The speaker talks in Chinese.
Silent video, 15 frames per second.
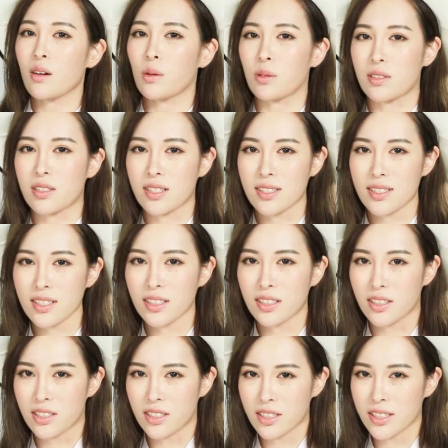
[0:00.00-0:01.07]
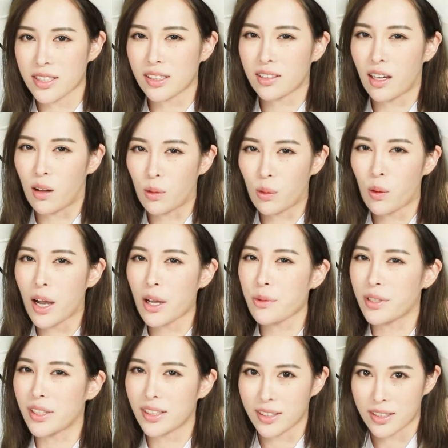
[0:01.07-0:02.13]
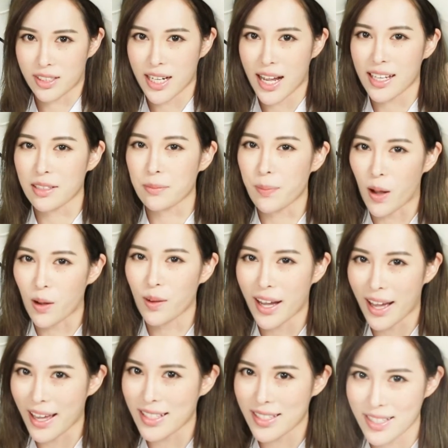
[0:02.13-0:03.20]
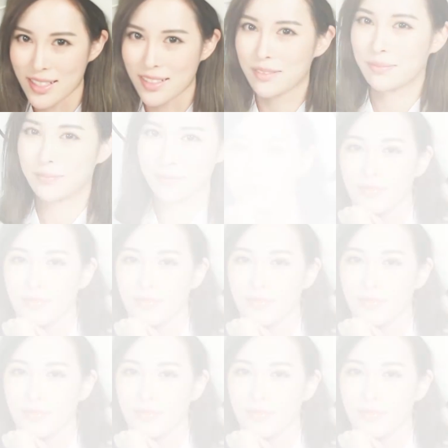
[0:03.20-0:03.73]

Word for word: 我曾经可是一个桃花源很差的毛孩子。